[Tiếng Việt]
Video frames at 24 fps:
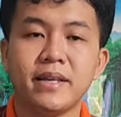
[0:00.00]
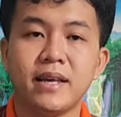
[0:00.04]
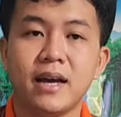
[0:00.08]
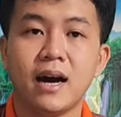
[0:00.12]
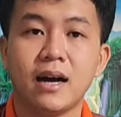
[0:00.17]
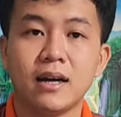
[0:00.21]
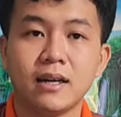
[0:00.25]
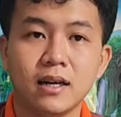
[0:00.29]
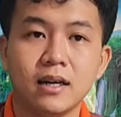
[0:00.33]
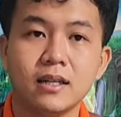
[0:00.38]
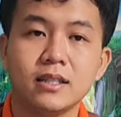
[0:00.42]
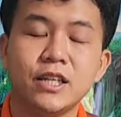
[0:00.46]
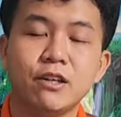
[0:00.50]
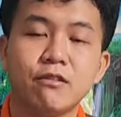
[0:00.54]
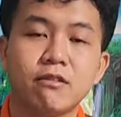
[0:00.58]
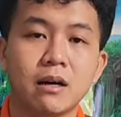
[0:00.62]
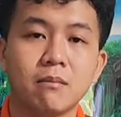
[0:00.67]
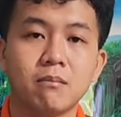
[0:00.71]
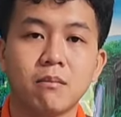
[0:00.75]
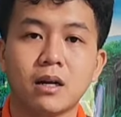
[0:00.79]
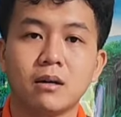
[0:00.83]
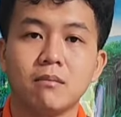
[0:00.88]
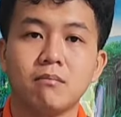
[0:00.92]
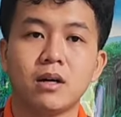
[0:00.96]
Bây giờ đó
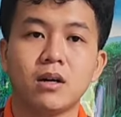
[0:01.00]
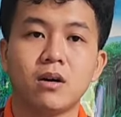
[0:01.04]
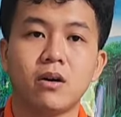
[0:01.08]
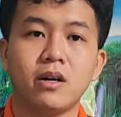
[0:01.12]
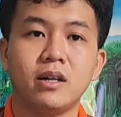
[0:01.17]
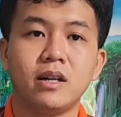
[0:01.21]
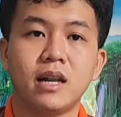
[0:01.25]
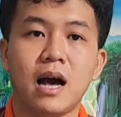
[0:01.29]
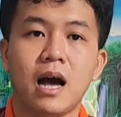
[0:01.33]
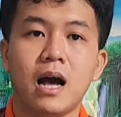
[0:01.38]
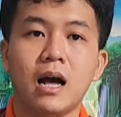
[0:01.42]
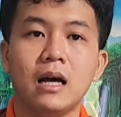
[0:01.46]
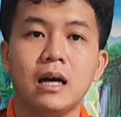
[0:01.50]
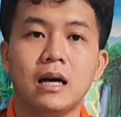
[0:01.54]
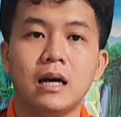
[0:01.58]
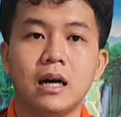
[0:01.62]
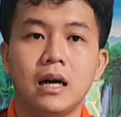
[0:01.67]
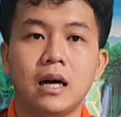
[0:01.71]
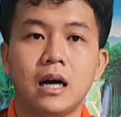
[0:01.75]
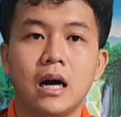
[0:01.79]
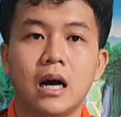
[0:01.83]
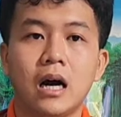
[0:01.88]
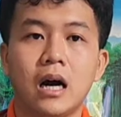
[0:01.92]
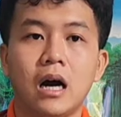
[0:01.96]
nhiều căn bệnh mà gọi là
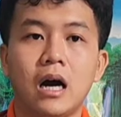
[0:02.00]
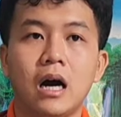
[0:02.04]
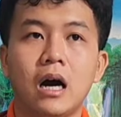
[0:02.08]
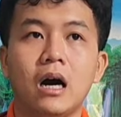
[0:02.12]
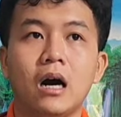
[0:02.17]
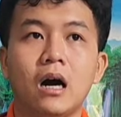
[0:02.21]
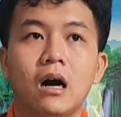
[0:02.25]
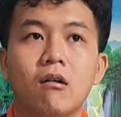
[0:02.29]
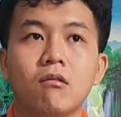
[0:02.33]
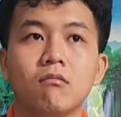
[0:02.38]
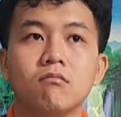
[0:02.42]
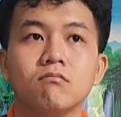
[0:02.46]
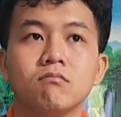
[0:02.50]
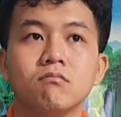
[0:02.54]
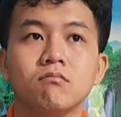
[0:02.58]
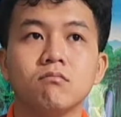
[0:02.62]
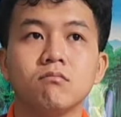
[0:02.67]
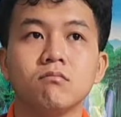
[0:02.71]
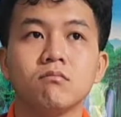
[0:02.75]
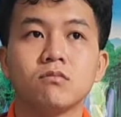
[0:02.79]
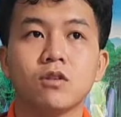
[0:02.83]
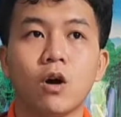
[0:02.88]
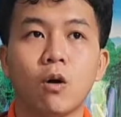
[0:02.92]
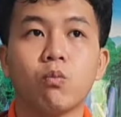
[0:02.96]

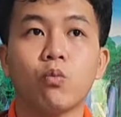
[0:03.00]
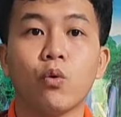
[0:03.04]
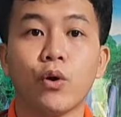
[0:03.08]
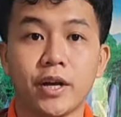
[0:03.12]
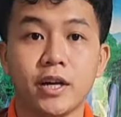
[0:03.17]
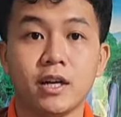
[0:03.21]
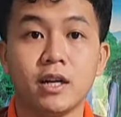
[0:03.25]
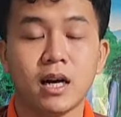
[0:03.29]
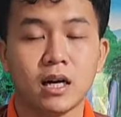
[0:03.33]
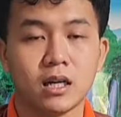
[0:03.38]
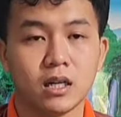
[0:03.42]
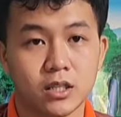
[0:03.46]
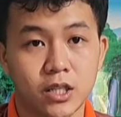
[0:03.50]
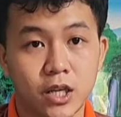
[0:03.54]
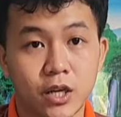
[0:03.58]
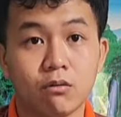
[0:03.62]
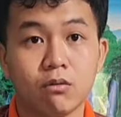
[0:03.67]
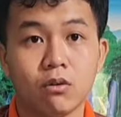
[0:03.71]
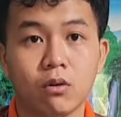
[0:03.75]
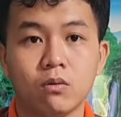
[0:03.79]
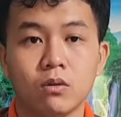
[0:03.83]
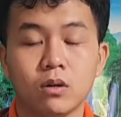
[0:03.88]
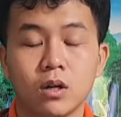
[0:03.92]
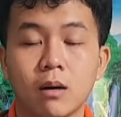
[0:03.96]
đột quỵ đó rất
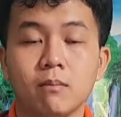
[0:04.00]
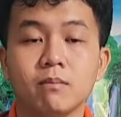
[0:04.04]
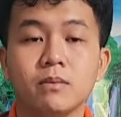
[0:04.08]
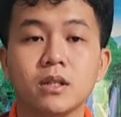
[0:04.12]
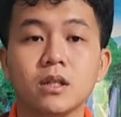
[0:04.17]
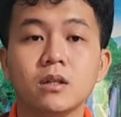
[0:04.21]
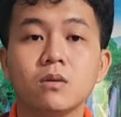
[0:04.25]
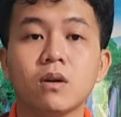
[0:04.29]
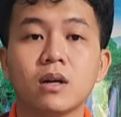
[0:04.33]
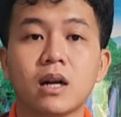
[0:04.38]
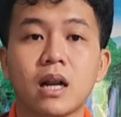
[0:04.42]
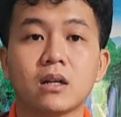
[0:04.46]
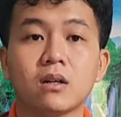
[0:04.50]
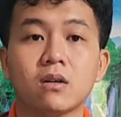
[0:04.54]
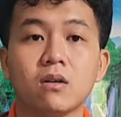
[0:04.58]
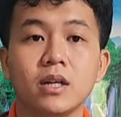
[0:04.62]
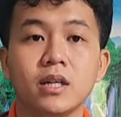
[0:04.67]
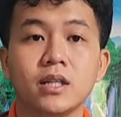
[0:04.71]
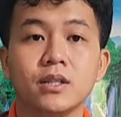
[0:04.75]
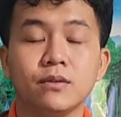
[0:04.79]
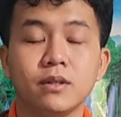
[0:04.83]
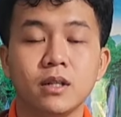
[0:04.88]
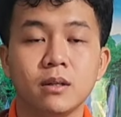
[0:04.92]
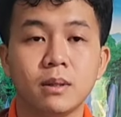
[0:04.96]
là nhiều luôn. Hôm trước Quốc
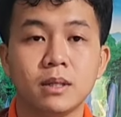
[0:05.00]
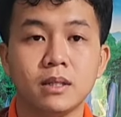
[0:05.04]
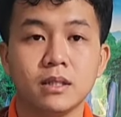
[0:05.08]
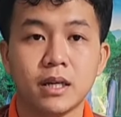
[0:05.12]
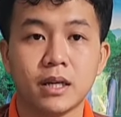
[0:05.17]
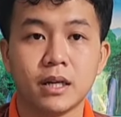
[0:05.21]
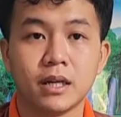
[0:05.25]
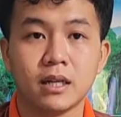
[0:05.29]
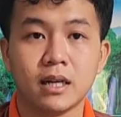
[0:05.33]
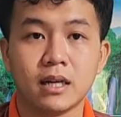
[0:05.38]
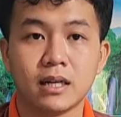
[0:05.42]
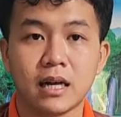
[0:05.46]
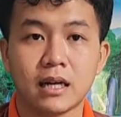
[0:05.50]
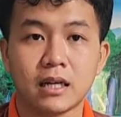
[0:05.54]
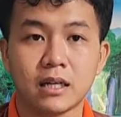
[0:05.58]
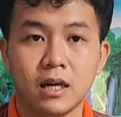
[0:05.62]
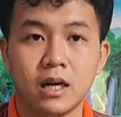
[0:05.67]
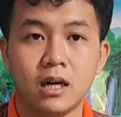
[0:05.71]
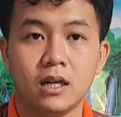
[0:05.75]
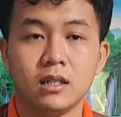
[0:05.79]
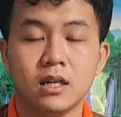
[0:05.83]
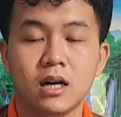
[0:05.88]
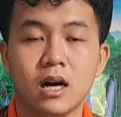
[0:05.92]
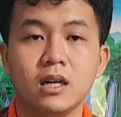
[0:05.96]
Thành có đi xuống dưới bệnh viện là
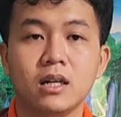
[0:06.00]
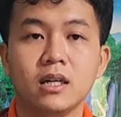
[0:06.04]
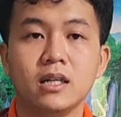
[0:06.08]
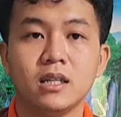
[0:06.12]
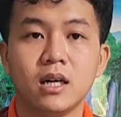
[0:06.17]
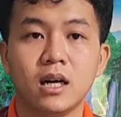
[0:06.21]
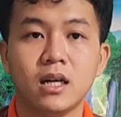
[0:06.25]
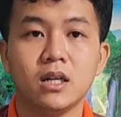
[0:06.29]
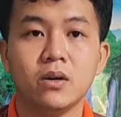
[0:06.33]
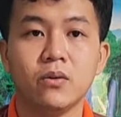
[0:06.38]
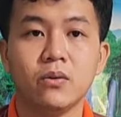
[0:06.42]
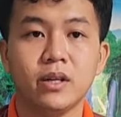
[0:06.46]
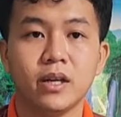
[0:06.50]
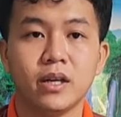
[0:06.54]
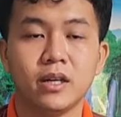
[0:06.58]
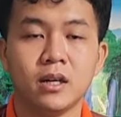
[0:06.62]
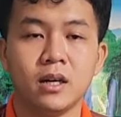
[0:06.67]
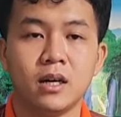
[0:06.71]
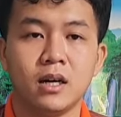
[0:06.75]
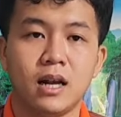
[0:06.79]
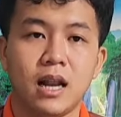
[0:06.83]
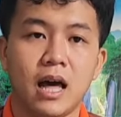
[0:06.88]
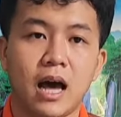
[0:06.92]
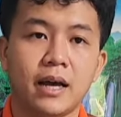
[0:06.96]
Cần Thơ SIS đó
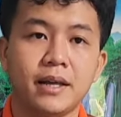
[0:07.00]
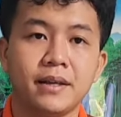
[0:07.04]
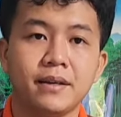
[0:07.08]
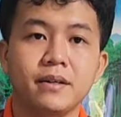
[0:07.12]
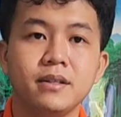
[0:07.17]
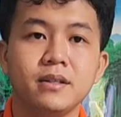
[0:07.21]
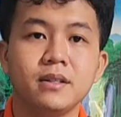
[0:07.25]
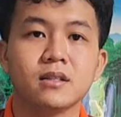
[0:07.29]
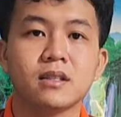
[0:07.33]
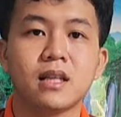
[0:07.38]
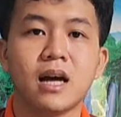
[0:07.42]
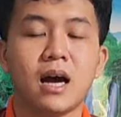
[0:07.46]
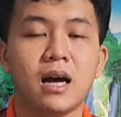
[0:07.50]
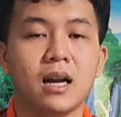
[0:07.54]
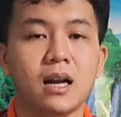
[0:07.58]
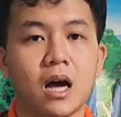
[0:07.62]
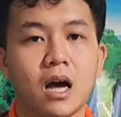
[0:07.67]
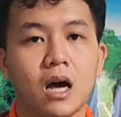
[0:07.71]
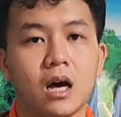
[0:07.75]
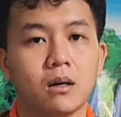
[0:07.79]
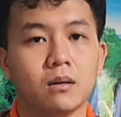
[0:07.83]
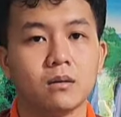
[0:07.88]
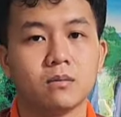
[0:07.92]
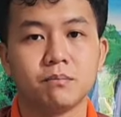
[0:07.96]
quý vị, là ở dưới người
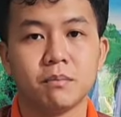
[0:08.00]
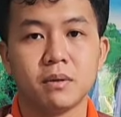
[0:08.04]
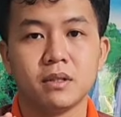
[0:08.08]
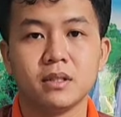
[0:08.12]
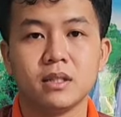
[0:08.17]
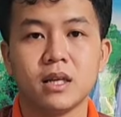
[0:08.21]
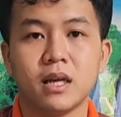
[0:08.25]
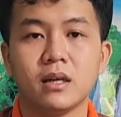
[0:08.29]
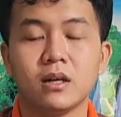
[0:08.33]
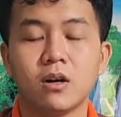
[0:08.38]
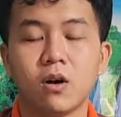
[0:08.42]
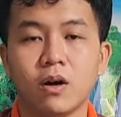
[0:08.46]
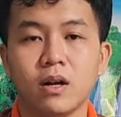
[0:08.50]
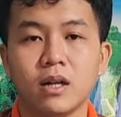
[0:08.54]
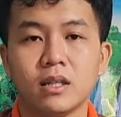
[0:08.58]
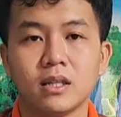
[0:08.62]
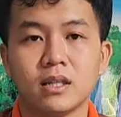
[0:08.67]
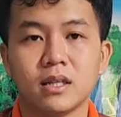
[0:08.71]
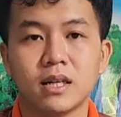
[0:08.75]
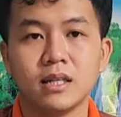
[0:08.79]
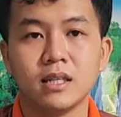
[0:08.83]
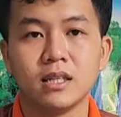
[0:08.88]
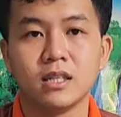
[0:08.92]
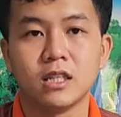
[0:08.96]
ta là bệnh viện
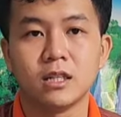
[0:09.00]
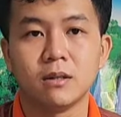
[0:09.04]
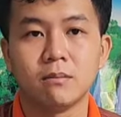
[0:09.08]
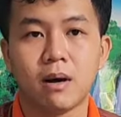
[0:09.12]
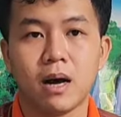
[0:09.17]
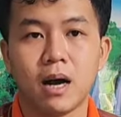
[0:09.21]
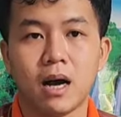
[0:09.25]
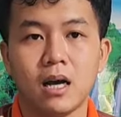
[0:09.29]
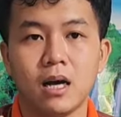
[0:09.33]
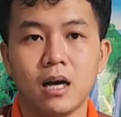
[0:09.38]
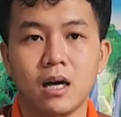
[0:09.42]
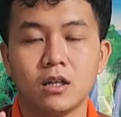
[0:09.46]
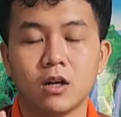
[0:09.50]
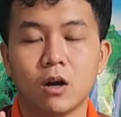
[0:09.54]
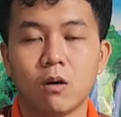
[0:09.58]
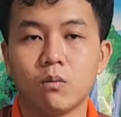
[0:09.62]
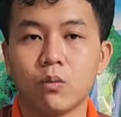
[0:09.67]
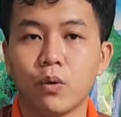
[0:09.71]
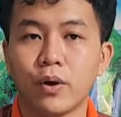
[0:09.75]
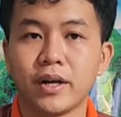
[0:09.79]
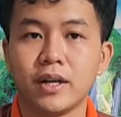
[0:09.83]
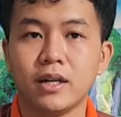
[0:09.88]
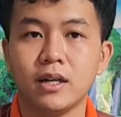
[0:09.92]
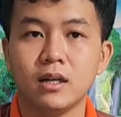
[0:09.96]
gọi là những cái người mà
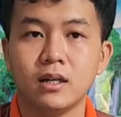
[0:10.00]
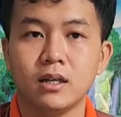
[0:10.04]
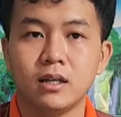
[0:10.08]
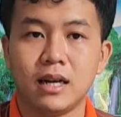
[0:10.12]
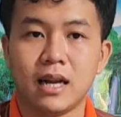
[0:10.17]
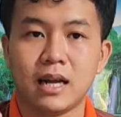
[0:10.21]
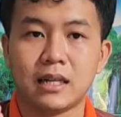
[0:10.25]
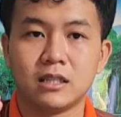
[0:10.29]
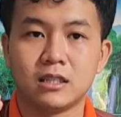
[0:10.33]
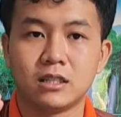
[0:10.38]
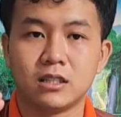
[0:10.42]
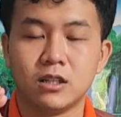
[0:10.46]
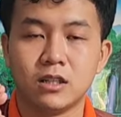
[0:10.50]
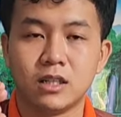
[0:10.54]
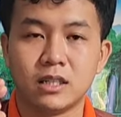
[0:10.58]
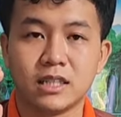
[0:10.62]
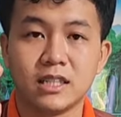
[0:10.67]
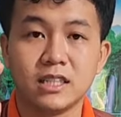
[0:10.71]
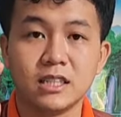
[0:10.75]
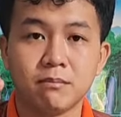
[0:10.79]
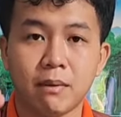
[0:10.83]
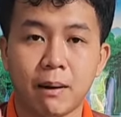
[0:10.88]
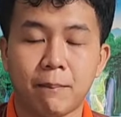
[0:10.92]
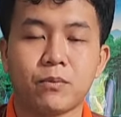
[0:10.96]
đột quỵ đó là
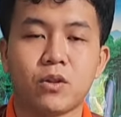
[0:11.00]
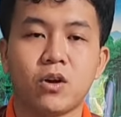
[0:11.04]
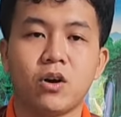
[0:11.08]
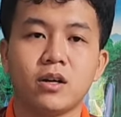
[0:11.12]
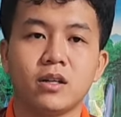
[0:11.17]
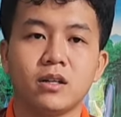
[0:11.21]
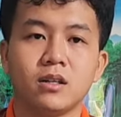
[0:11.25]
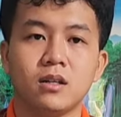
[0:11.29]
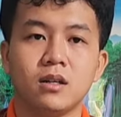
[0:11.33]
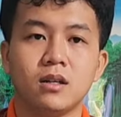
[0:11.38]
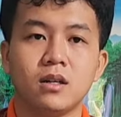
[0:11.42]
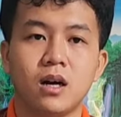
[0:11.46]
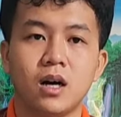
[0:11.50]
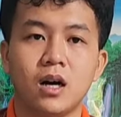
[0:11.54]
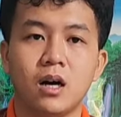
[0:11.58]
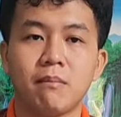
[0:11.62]
thường là những người mập thôi.